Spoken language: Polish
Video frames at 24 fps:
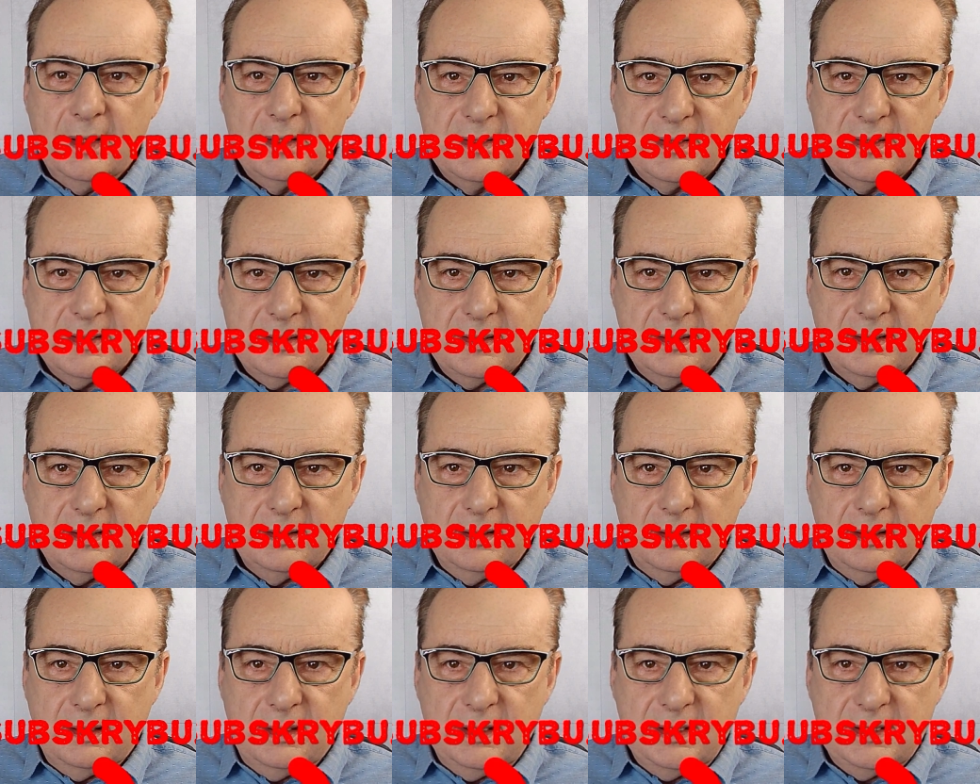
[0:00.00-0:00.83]

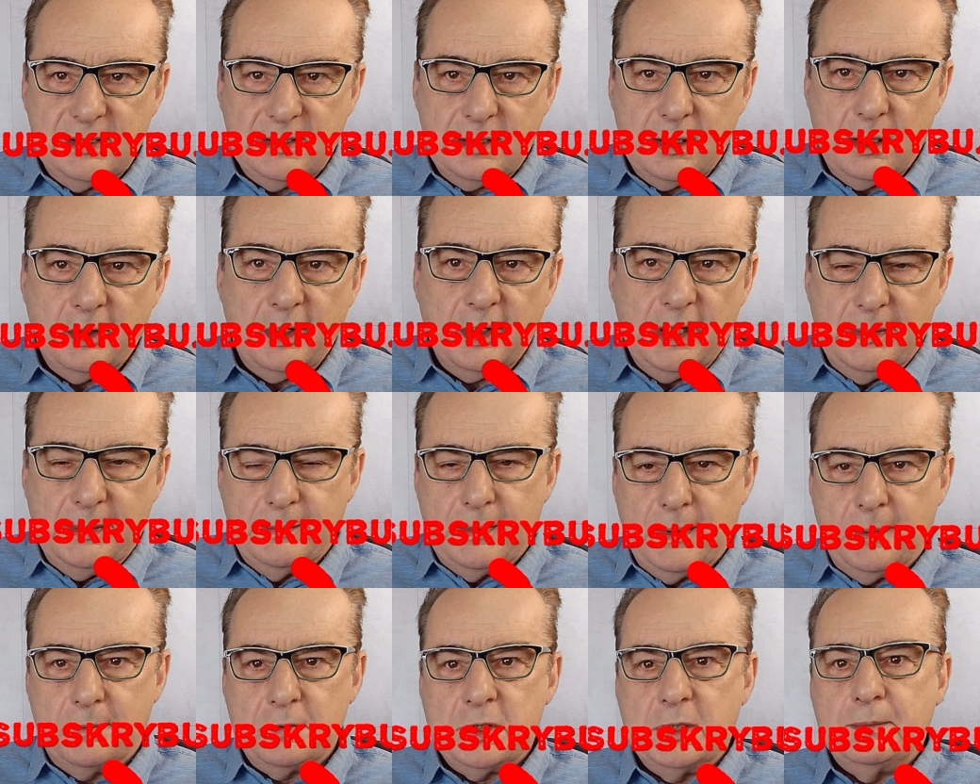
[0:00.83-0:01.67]
z historii,
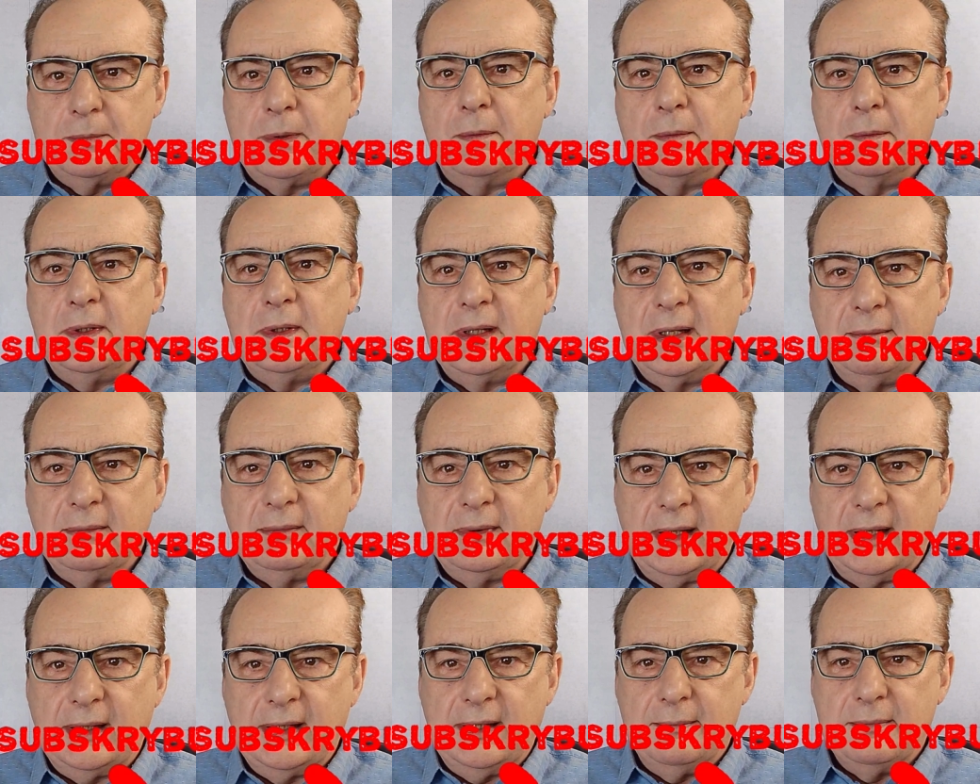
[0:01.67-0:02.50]
bo przypominam
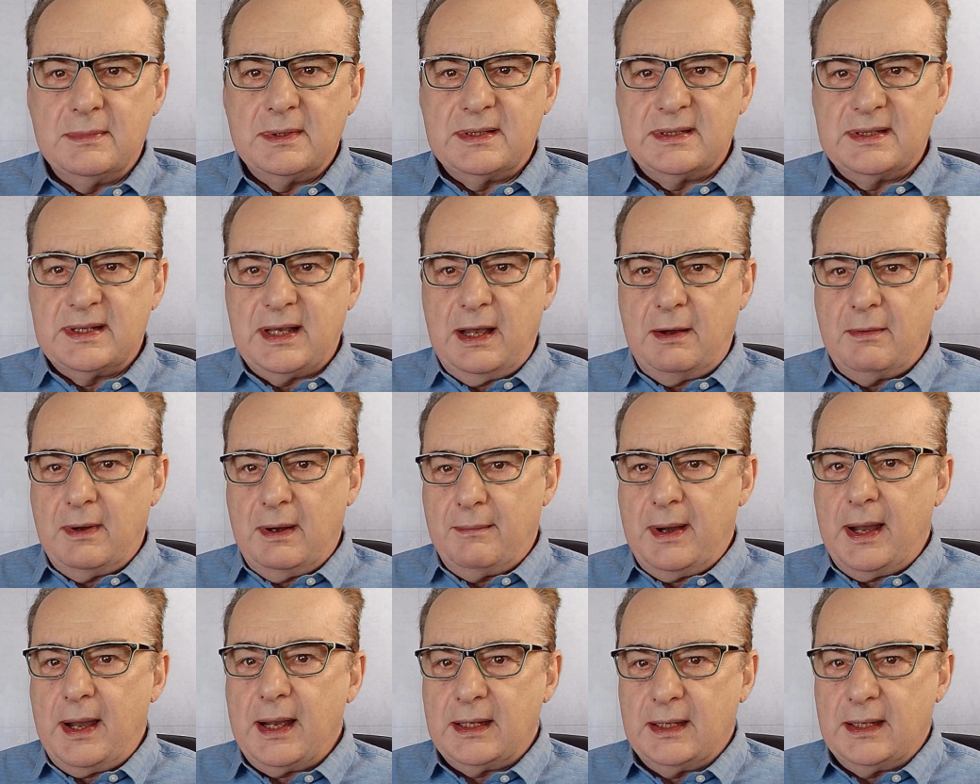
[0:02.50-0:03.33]
takim
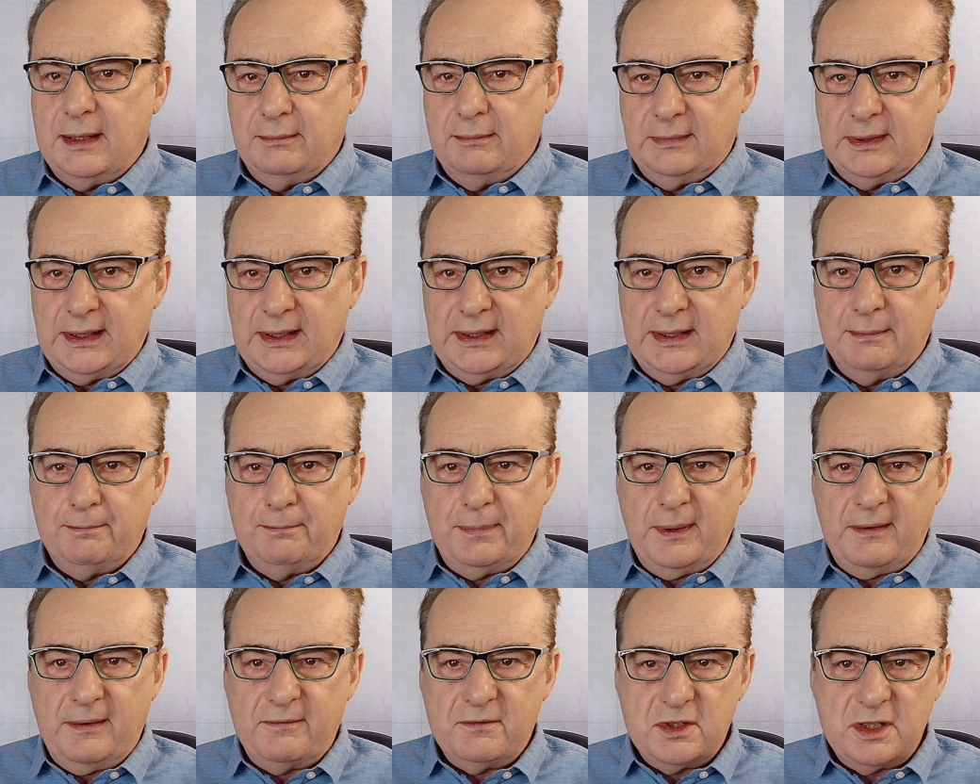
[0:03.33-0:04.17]
załamaniem, takim
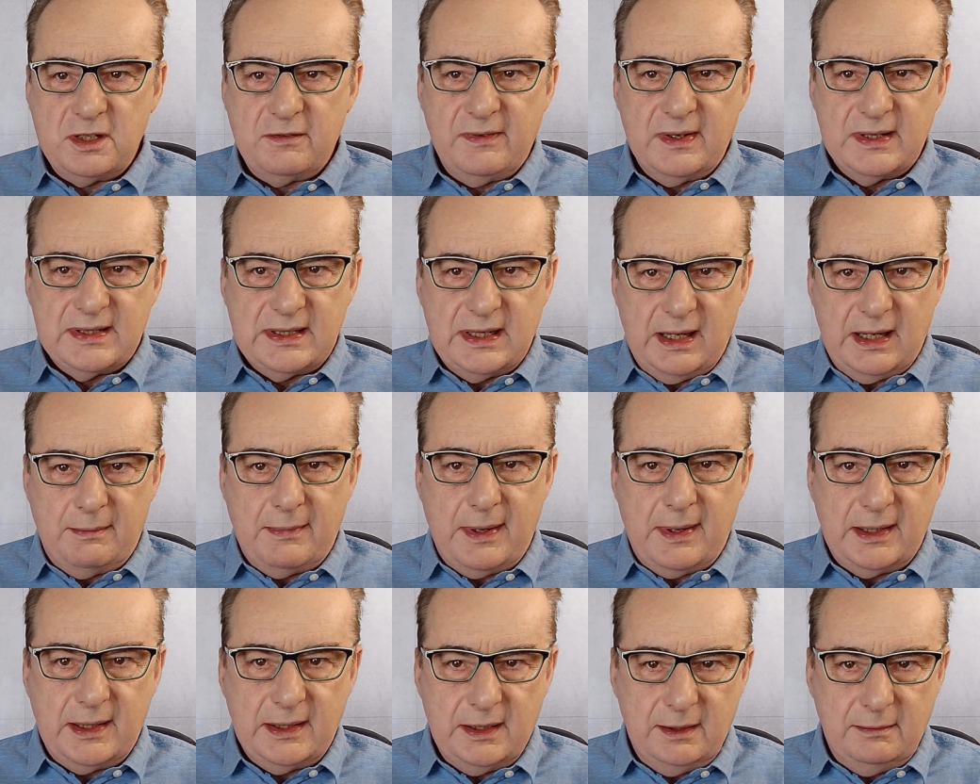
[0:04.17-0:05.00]
prawdziwie
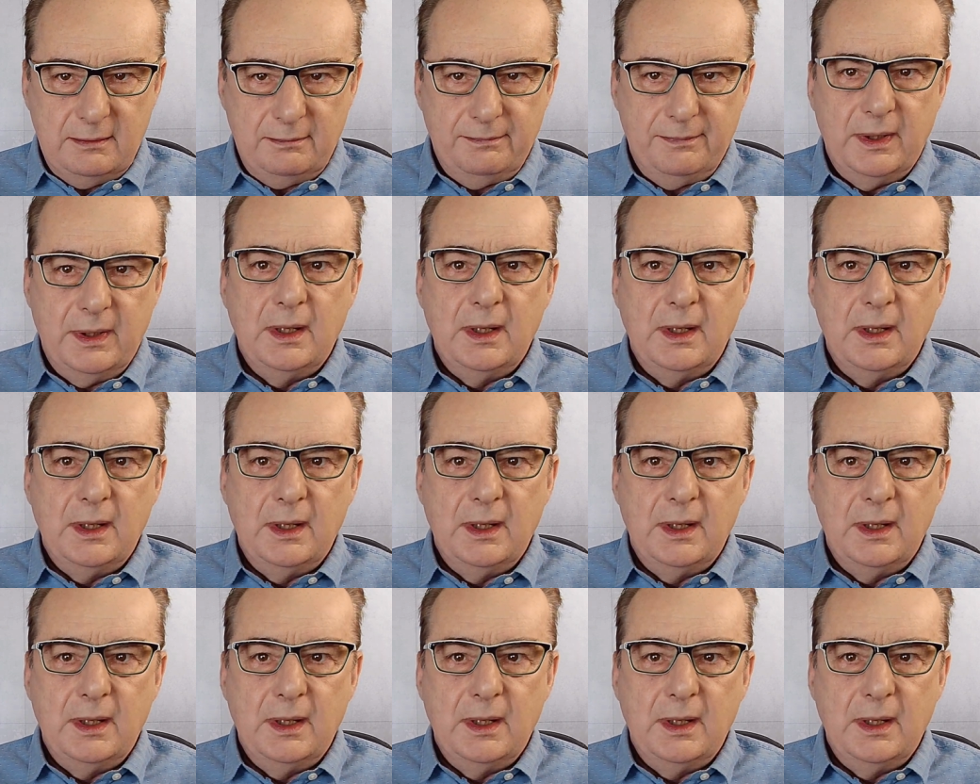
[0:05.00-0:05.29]
załamaniem